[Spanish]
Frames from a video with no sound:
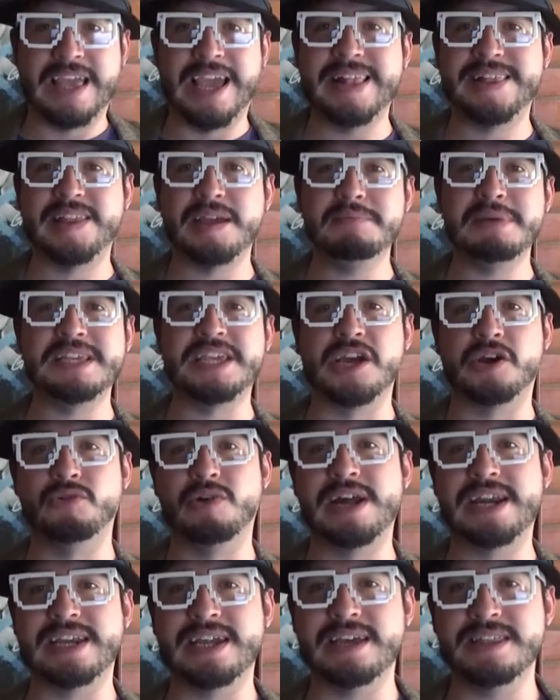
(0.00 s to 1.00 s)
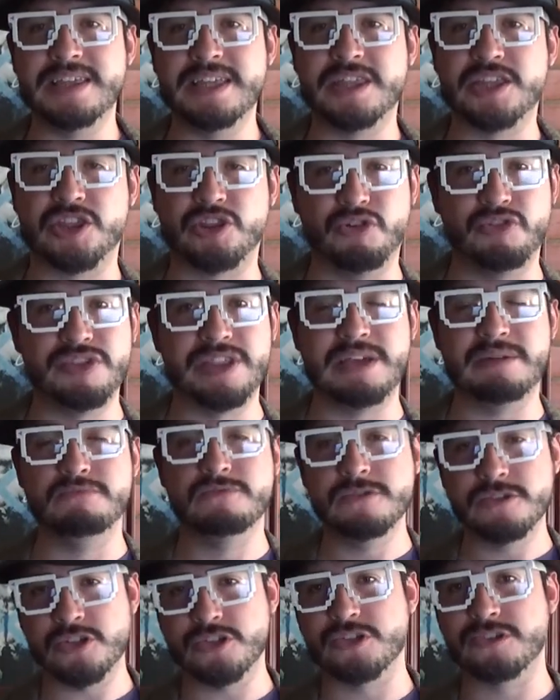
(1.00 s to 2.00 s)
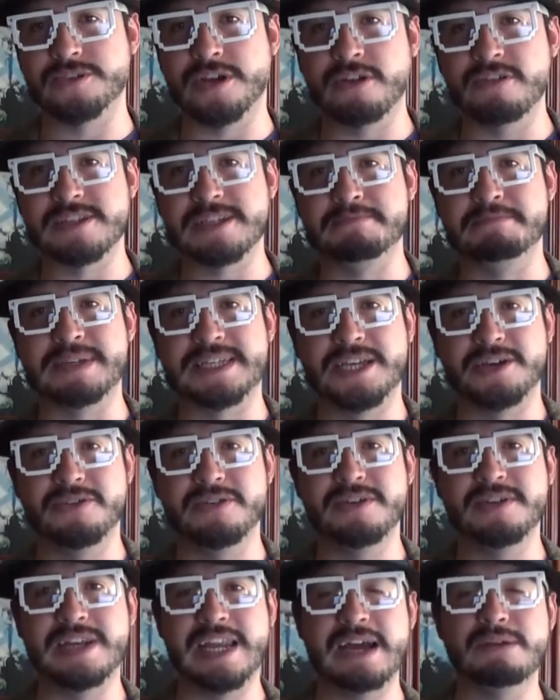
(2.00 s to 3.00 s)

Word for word: El tema llegó a Reddit donde muchos usuarios empezaron